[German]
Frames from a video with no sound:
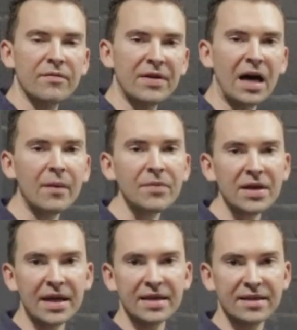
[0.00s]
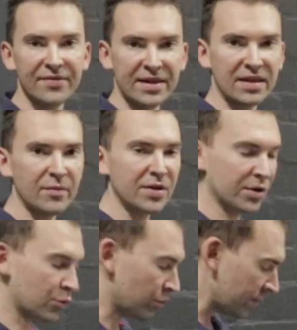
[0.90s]
Wir haben hier eine defekte
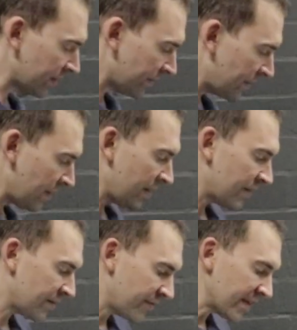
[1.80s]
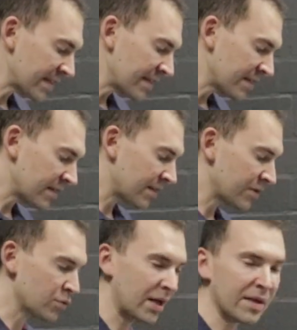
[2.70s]
Mechatronik, die wird
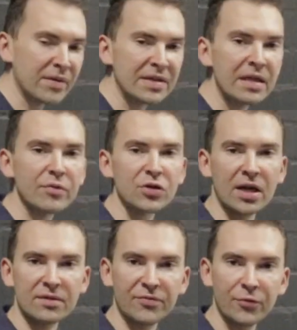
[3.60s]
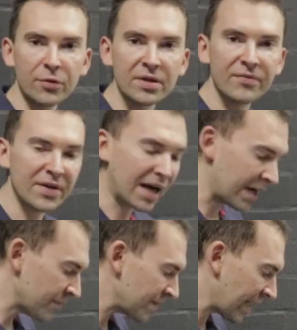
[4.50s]
zu einem Getriebeschaden führen, denn wir
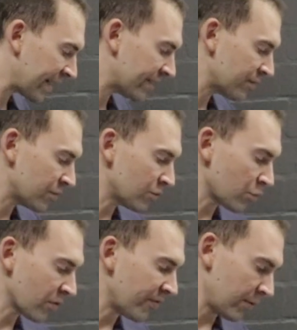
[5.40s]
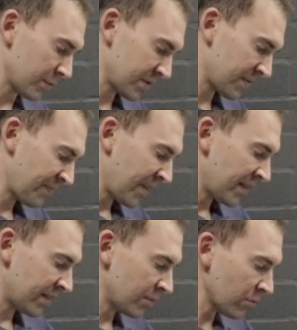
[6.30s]
haben hier einen Druckverlust.
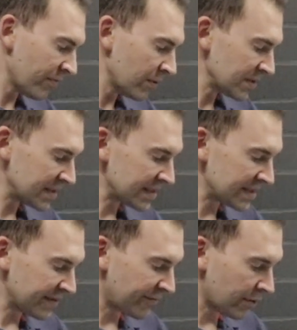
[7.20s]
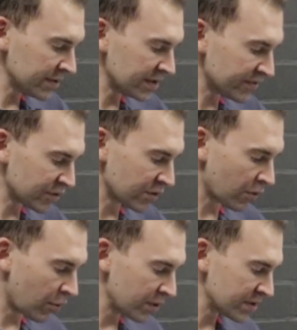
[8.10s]
Den Druckverlust ist hier vorne zwischen
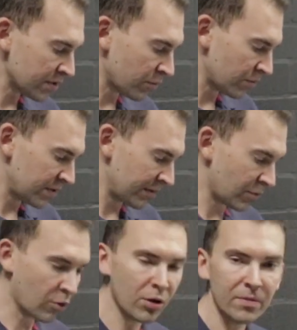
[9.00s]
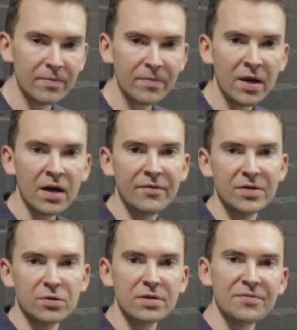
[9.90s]
Gehäuse und dem Kolben.
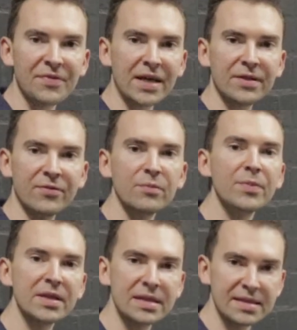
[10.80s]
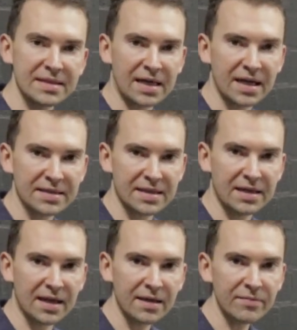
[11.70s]
Wir sollten Werte von mindestens
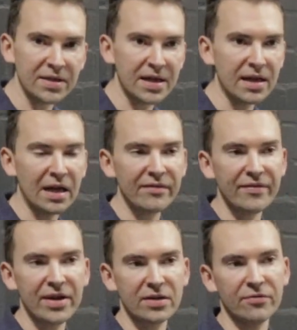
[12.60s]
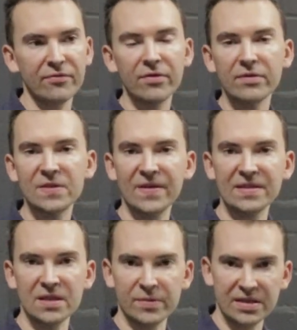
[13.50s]
18 haben. In der Regel haben wir Werte von
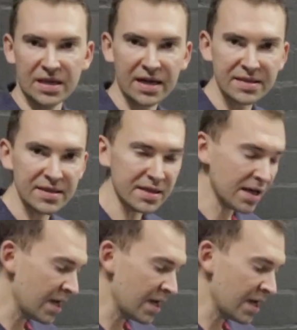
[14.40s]
25 bis 30.